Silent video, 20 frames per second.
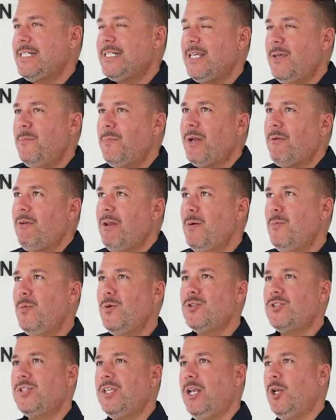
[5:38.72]
siempre
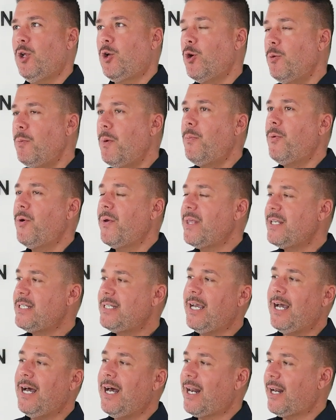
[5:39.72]
hablamos del cómo puedes
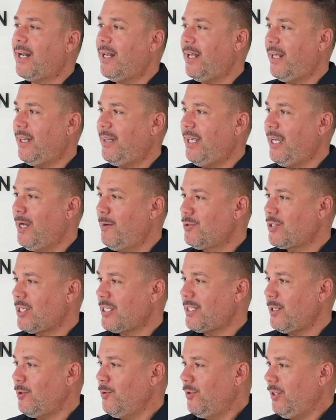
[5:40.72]
llegar, a, digamos,
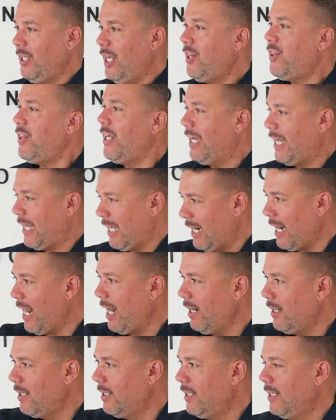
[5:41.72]
a ser un 10 en
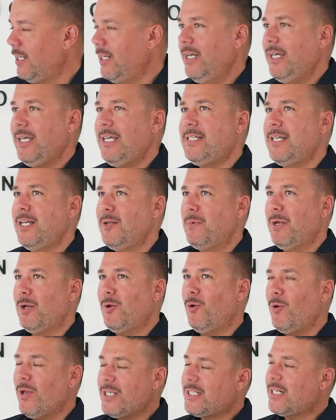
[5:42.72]
general, y sin
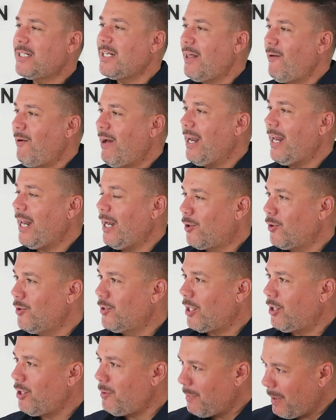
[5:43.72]
embargo lo has trasladado al, al
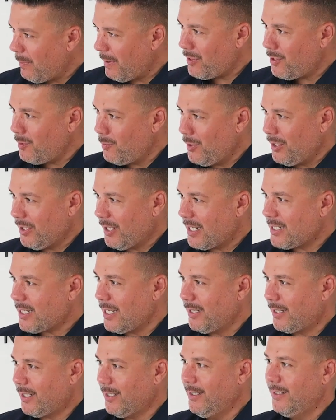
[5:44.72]
contrario, y me ha parecido muy
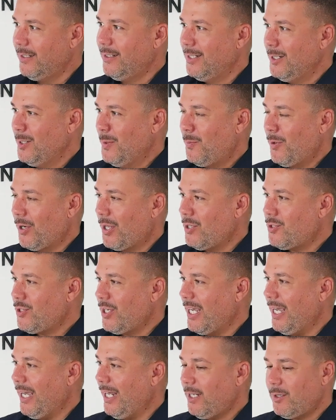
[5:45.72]
interesante, porque
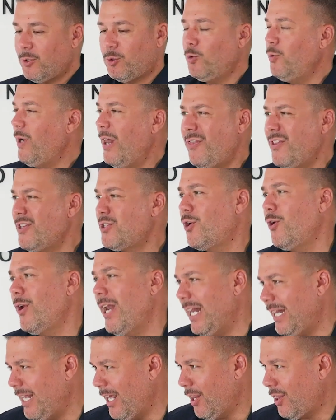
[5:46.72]
dices, oye, tú naces
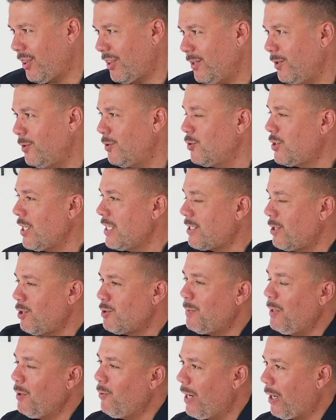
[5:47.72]
con el 10. Tú sabes que yo
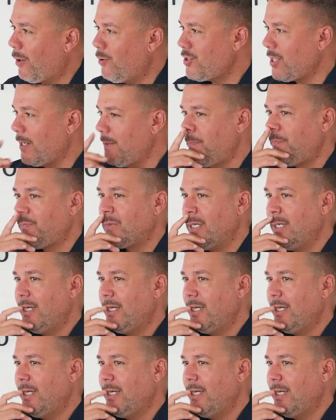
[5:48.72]
explico una cosa,